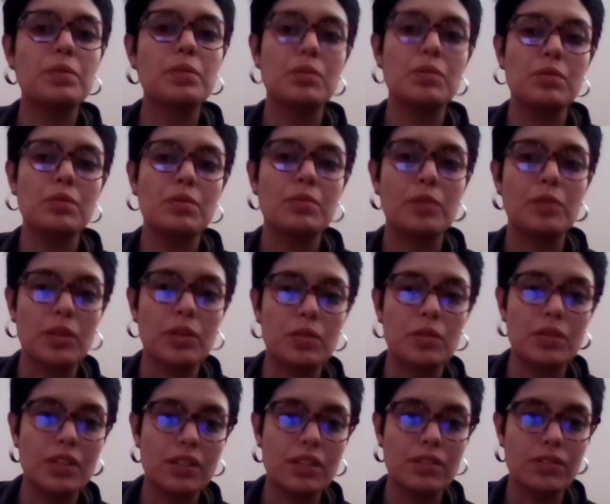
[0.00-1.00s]
pero vivo en
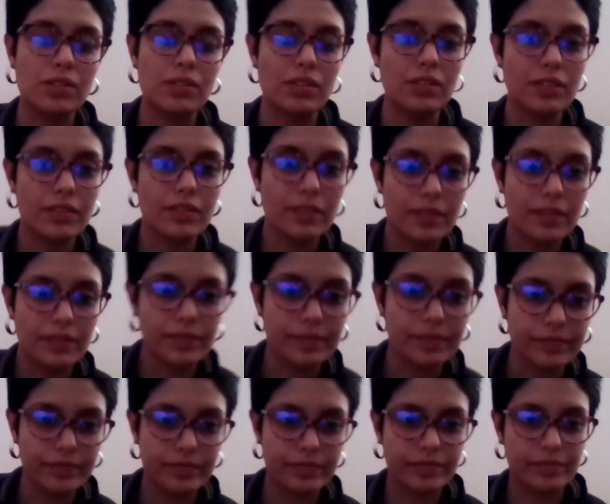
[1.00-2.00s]
Montevideo, sí.
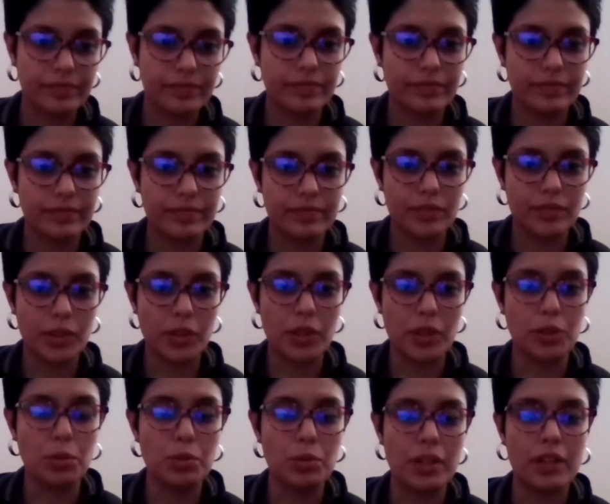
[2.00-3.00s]
Bien,
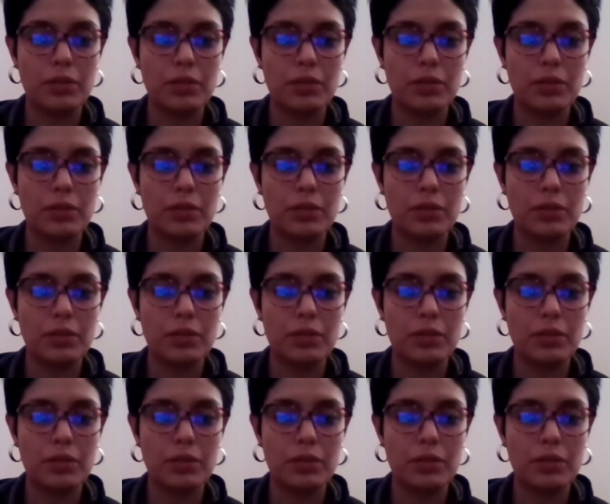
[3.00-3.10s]
imagino Estoy que...